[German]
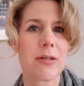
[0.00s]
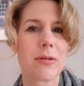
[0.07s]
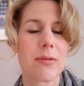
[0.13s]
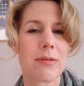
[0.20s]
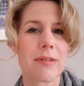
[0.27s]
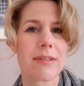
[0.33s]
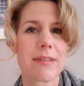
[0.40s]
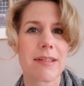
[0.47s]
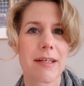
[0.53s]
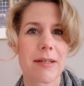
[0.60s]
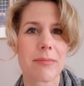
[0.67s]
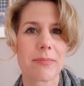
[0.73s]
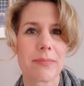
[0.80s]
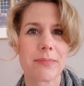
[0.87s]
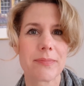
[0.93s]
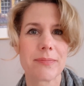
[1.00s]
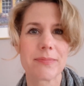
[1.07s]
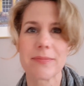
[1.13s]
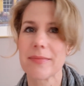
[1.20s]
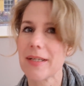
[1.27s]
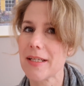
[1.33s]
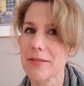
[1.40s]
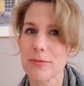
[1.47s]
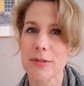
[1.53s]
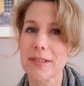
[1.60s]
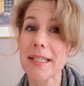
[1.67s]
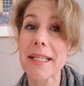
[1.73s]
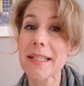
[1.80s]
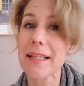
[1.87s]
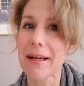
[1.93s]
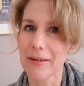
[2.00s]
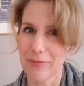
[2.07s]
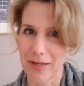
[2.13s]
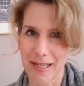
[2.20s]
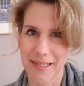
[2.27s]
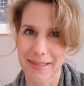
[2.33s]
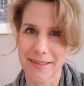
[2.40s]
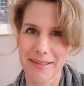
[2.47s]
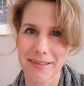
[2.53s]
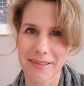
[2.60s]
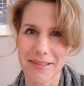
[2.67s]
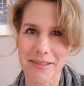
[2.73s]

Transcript: und ähm, es wird nicht langweilig in